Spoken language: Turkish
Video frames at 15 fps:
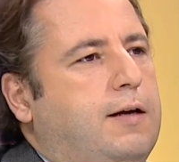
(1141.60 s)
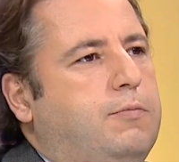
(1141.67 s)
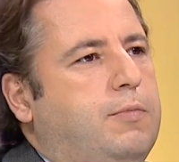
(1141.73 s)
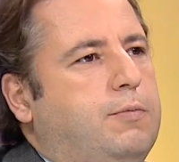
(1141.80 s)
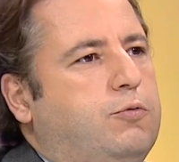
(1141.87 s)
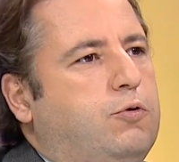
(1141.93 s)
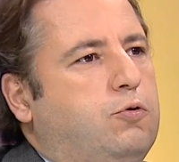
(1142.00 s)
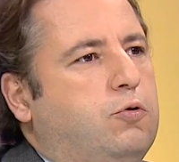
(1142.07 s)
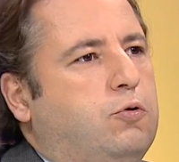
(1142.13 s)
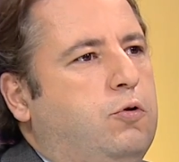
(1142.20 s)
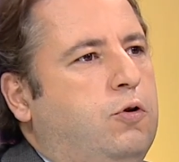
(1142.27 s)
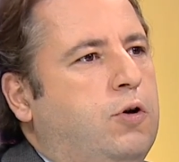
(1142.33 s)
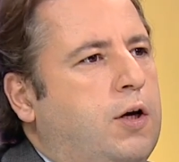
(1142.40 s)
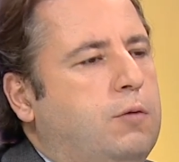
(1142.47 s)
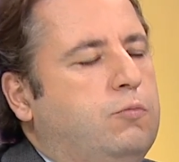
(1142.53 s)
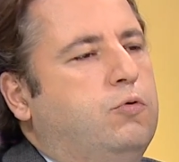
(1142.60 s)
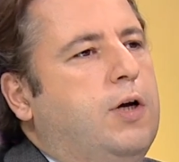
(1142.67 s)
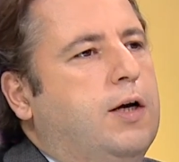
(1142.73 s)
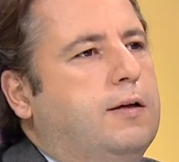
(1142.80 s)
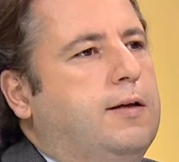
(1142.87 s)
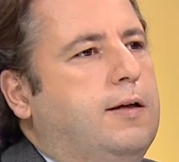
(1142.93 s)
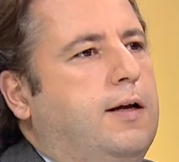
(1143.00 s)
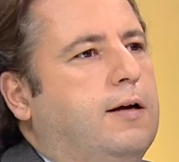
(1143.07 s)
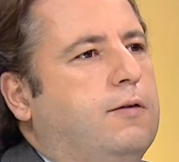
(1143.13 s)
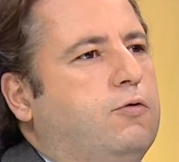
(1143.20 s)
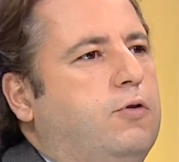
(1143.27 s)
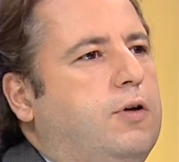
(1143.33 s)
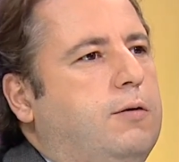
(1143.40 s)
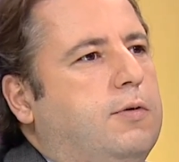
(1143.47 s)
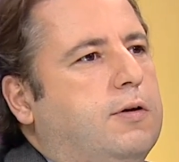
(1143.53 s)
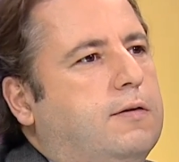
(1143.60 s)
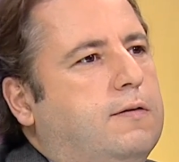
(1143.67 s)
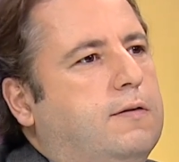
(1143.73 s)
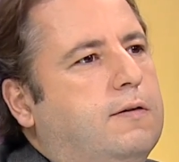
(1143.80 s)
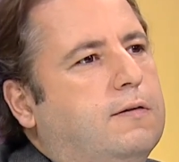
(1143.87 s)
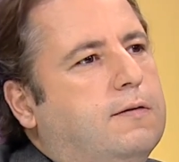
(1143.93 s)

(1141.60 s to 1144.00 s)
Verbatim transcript: bir protokol. Bunun hakkında neler söyleyebilirsiniz?